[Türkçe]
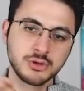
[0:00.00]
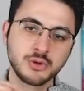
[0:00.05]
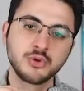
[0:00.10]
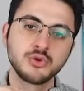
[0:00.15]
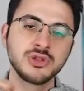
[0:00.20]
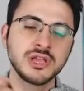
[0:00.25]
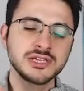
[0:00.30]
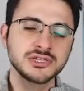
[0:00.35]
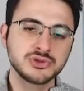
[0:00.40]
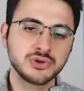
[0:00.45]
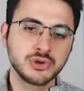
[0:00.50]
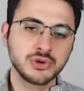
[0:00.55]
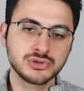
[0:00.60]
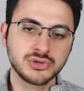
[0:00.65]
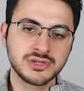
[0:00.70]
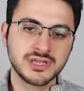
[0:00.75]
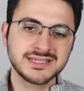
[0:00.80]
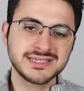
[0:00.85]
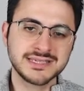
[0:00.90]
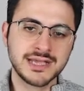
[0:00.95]
Güneş
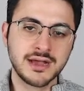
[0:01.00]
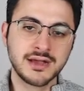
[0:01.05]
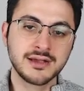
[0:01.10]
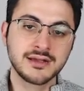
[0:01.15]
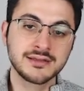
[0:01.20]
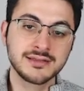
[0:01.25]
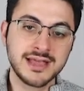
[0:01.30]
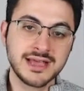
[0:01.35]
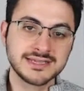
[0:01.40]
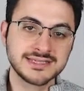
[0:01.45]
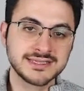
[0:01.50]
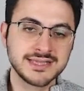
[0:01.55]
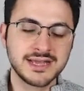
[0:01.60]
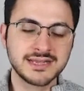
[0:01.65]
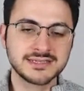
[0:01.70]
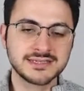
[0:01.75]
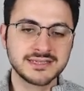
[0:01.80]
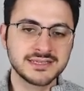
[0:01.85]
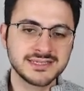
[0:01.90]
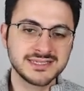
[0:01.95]
gözlüğüne sunglass
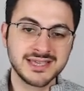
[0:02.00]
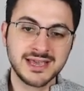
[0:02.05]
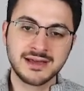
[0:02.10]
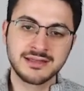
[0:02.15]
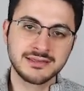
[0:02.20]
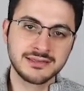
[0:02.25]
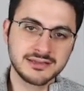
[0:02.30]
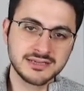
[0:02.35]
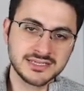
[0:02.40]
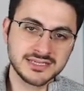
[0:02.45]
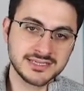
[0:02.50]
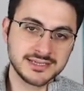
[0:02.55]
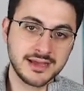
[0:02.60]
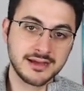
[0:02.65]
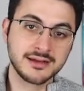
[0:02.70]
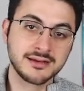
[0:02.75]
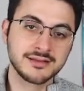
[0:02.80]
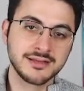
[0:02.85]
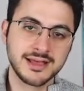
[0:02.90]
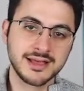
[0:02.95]
derseniz yanlış.
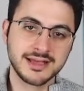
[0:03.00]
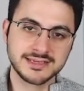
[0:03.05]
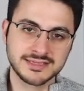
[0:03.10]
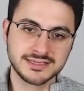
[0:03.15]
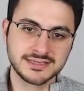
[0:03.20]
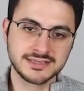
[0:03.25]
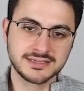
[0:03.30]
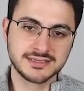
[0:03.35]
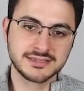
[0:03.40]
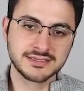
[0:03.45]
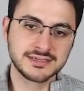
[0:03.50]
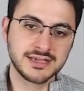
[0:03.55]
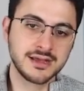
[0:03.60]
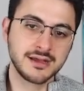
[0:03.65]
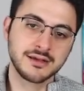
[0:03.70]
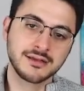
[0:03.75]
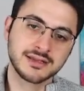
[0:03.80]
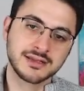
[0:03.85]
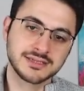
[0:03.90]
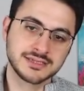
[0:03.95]
Sunglasses.
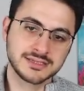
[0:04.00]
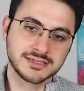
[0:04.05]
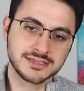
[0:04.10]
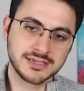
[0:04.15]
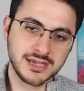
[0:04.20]
Sunglasses.